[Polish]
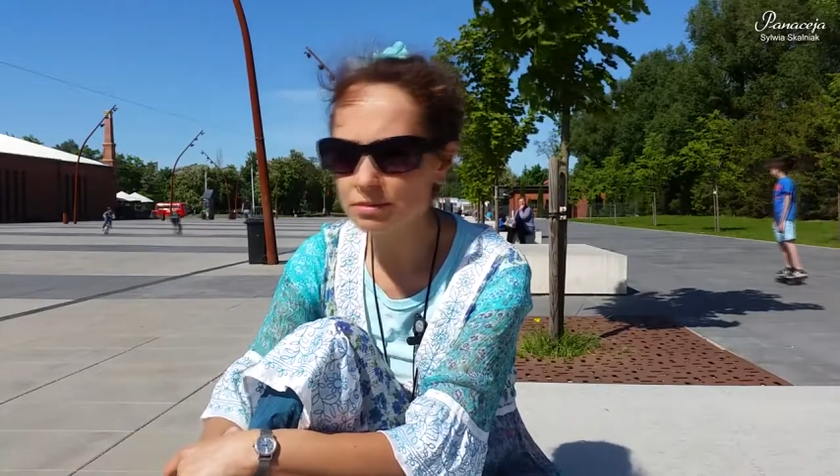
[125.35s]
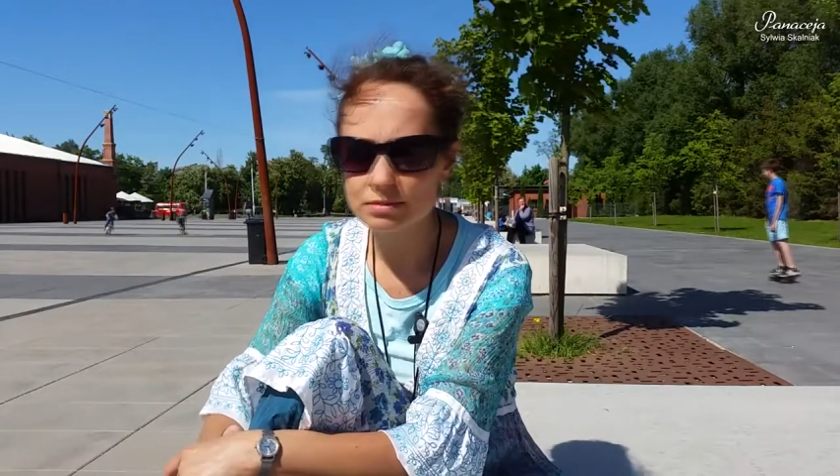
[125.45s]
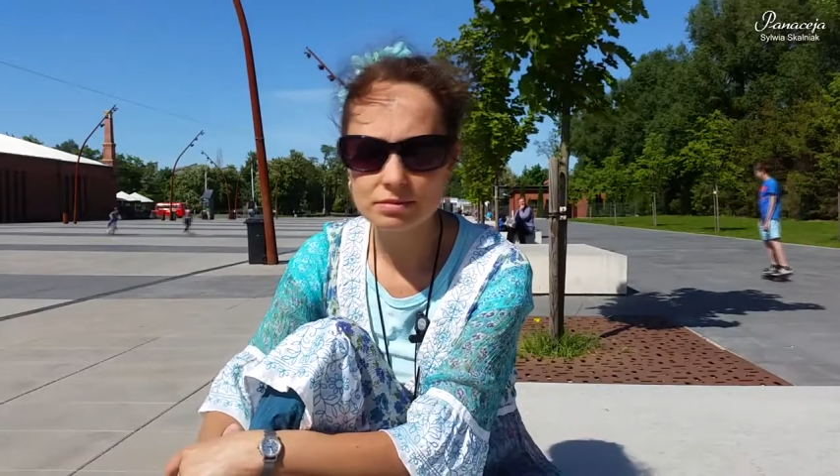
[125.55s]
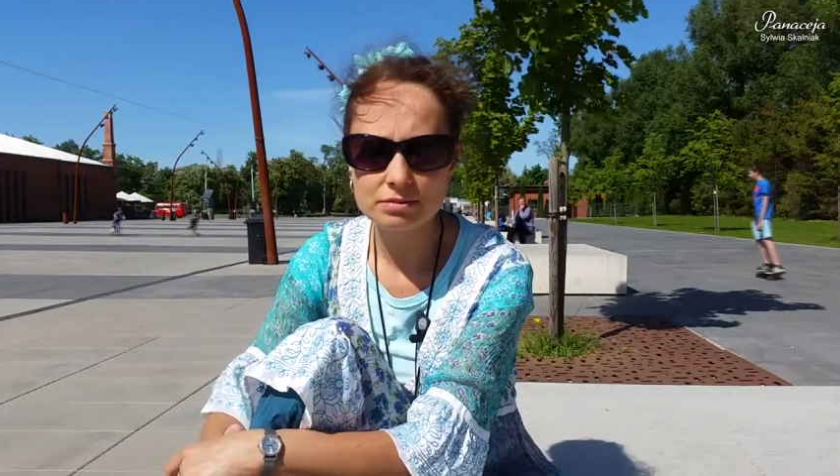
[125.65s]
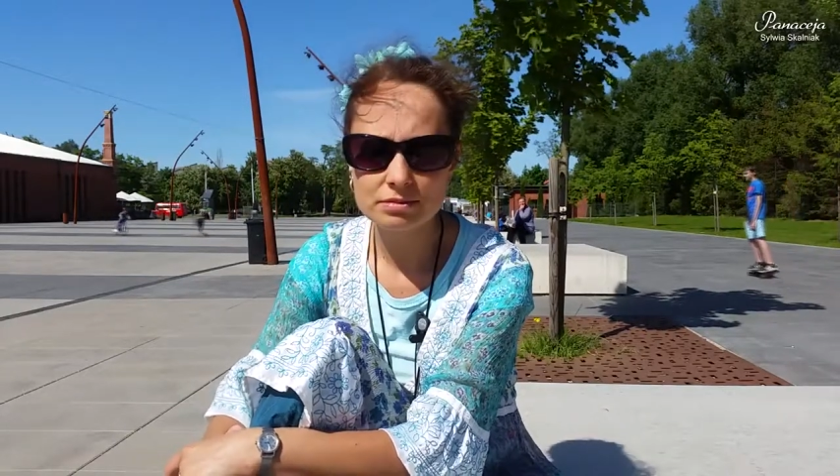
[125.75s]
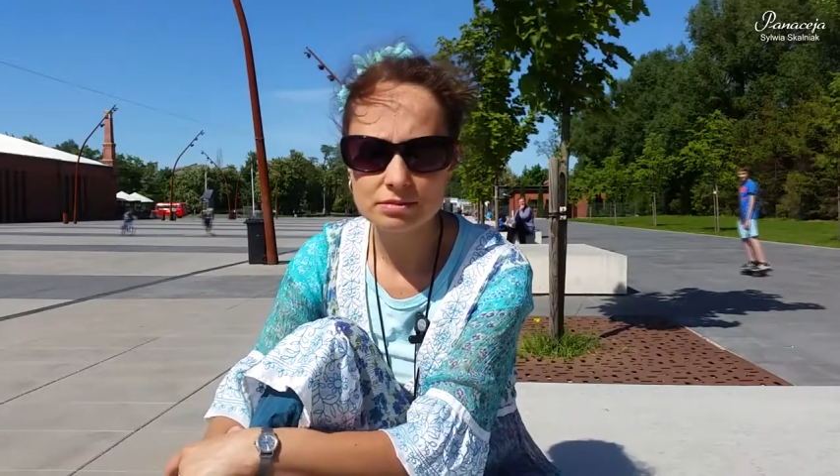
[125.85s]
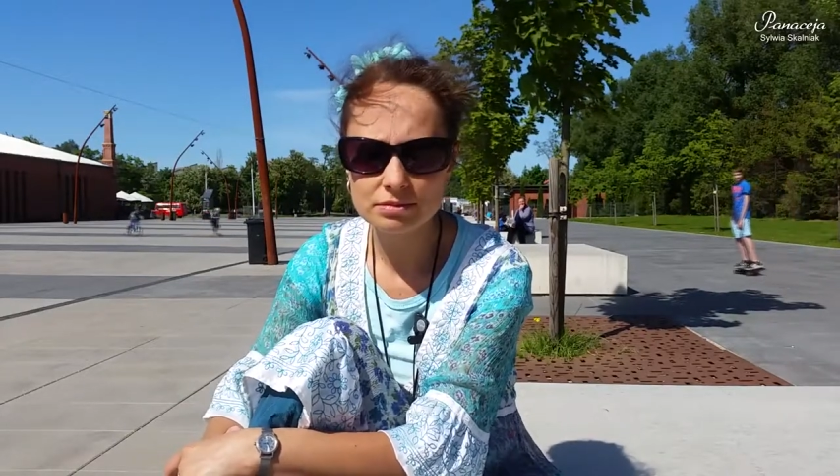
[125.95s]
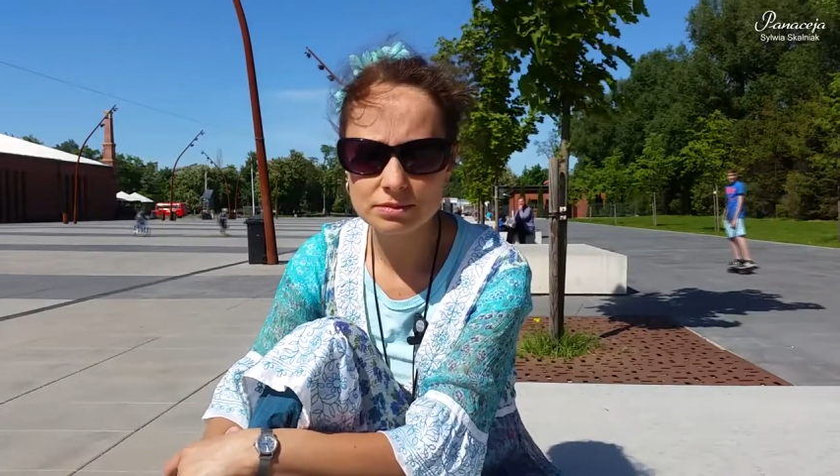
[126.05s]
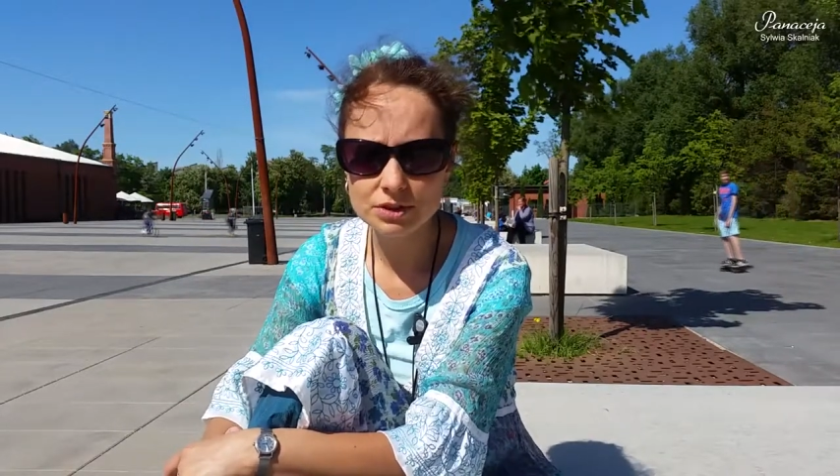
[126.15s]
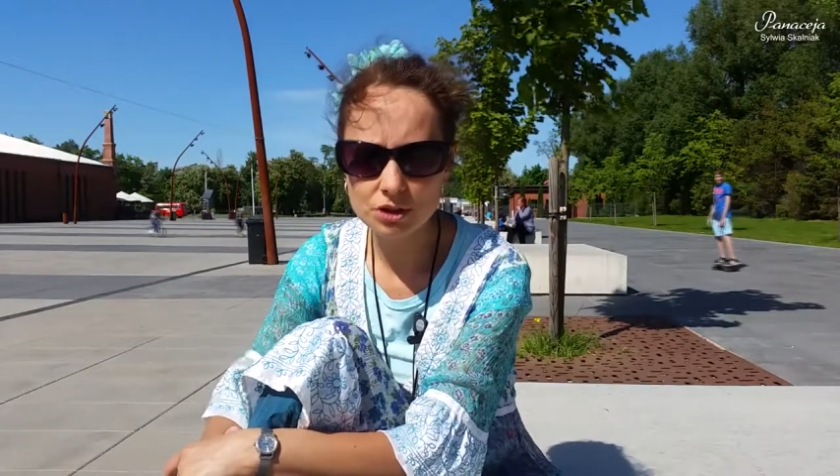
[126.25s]

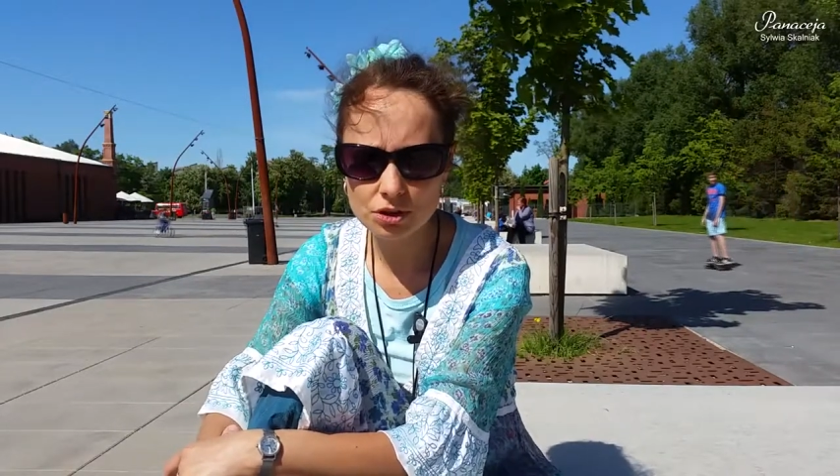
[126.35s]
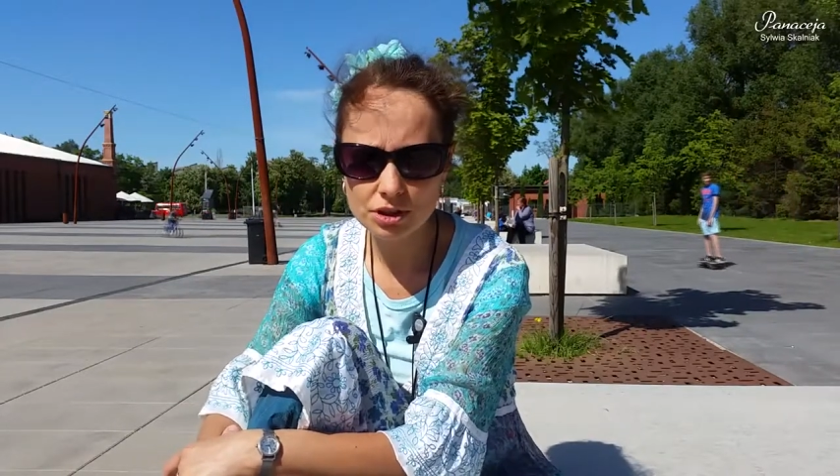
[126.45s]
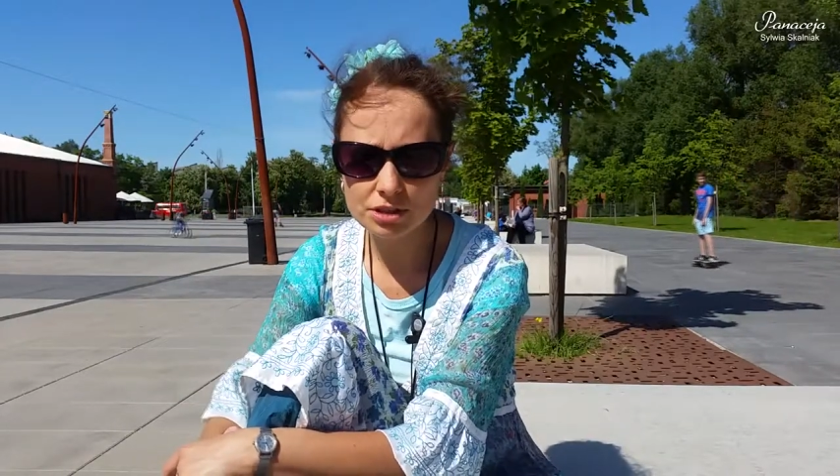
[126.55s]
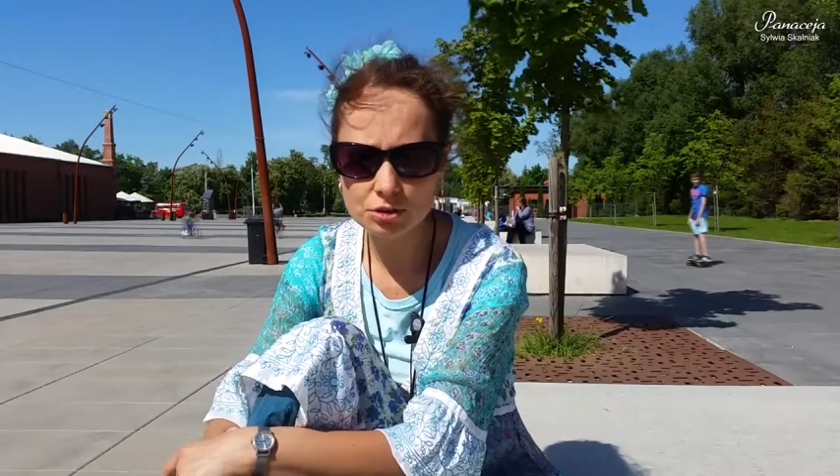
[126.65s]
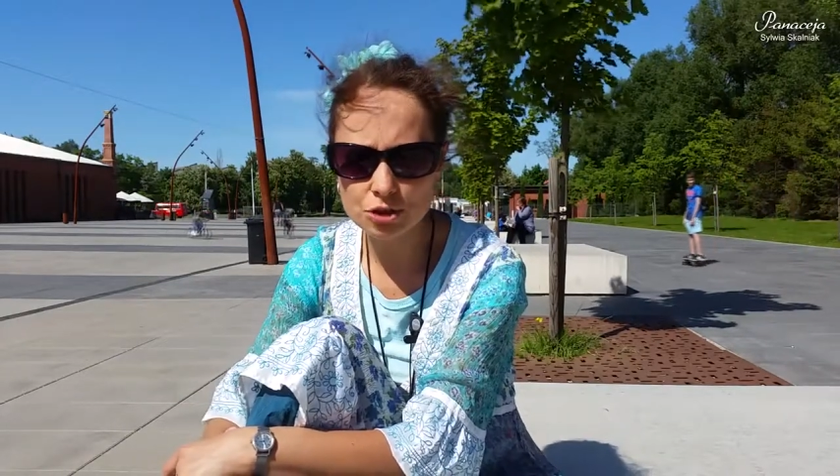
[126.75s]
mm, to jest